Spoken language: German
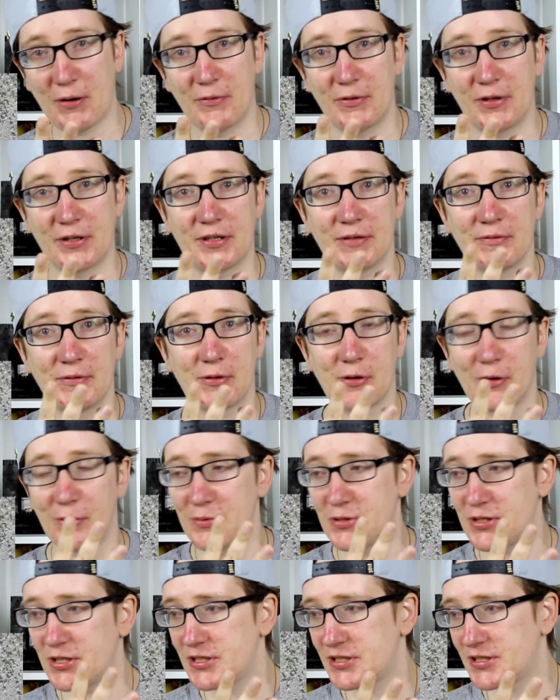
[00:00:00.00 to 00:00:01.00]
wenn das irgendwie
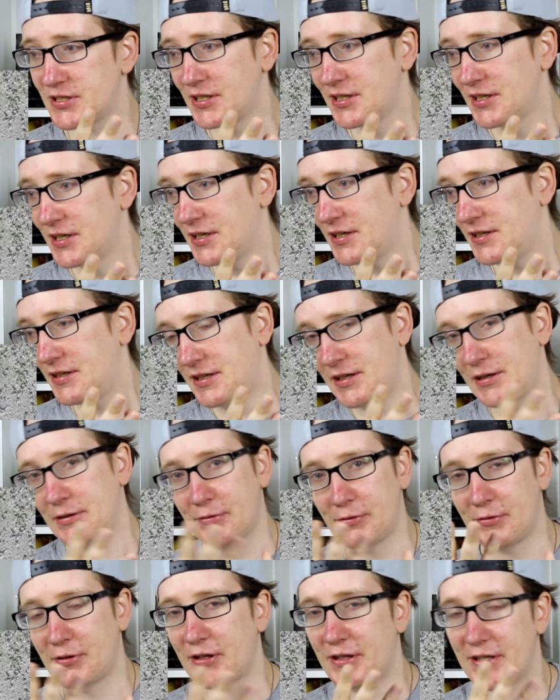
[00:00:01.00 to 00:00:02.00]
komisch ist. Naja
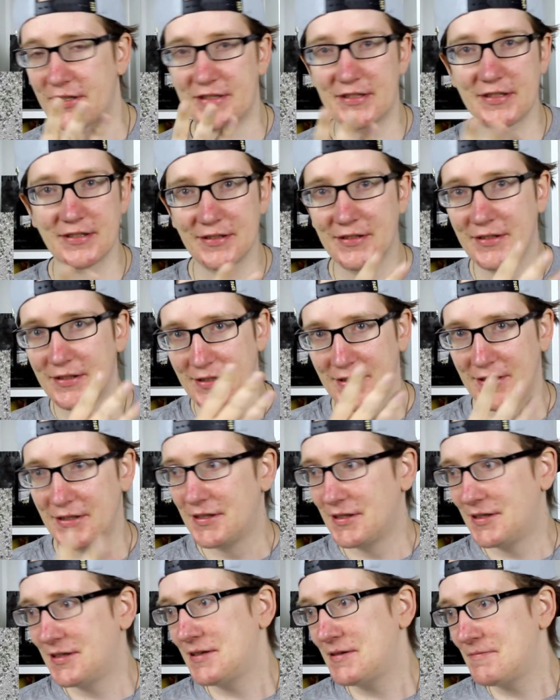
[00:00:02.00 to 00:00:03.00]
gut, das letzte.
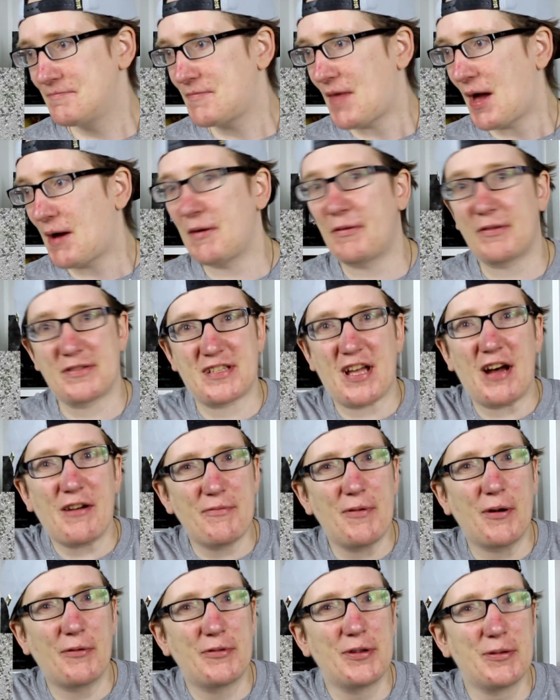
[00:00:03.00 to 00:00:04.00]
Aber was
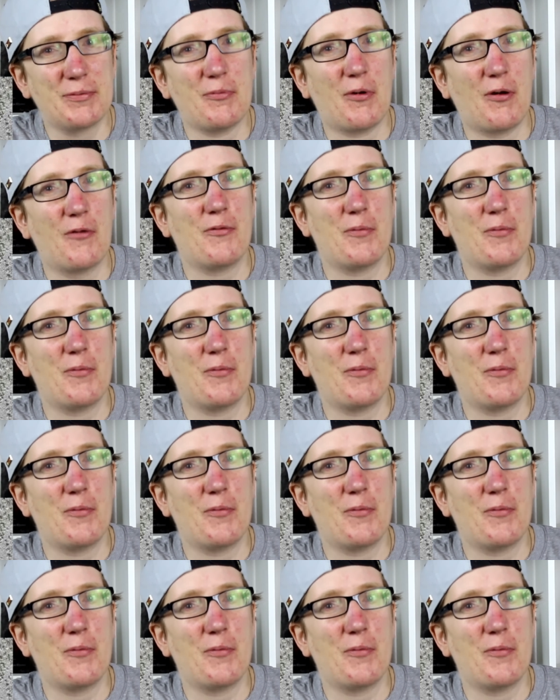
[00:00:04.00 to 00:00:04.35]
darf man auf diesem Hof